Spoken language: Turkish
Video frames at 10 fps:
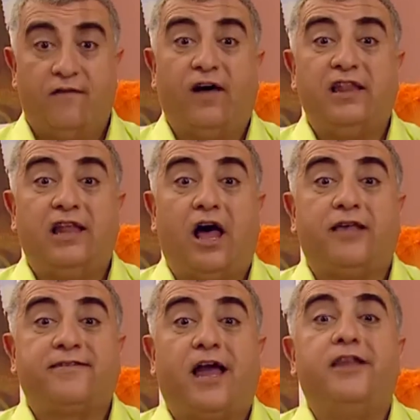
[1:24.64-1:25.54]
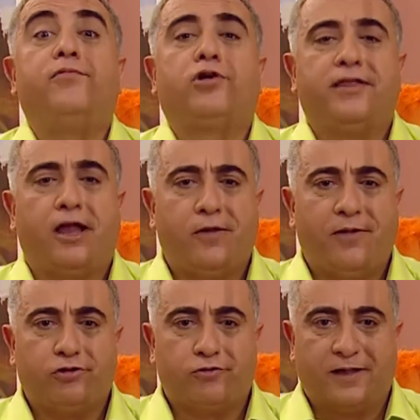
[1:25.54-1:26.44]
Vallahi askerde bu kadar
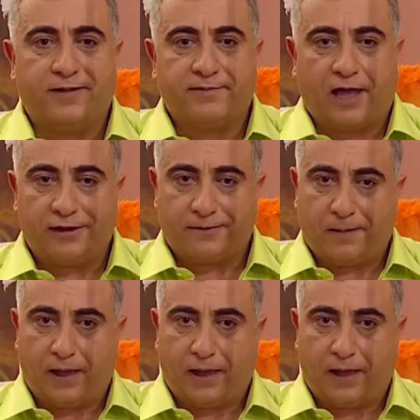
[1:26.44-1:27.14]
nöbet tutmadım Sadık